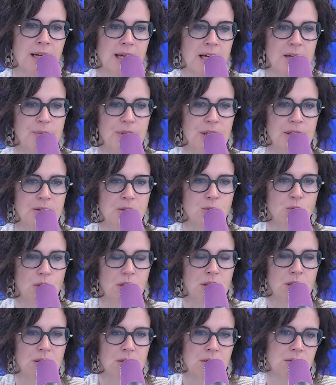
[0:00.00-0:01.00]
eh bien Soit
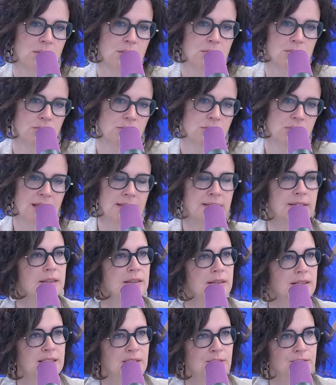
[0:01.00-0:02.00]
soient
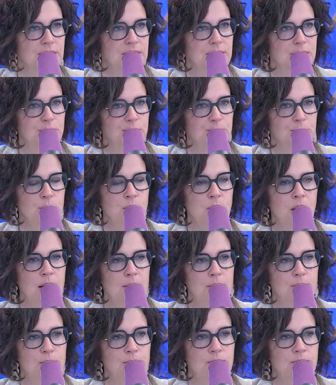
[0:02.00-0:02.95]
euh, effectivement à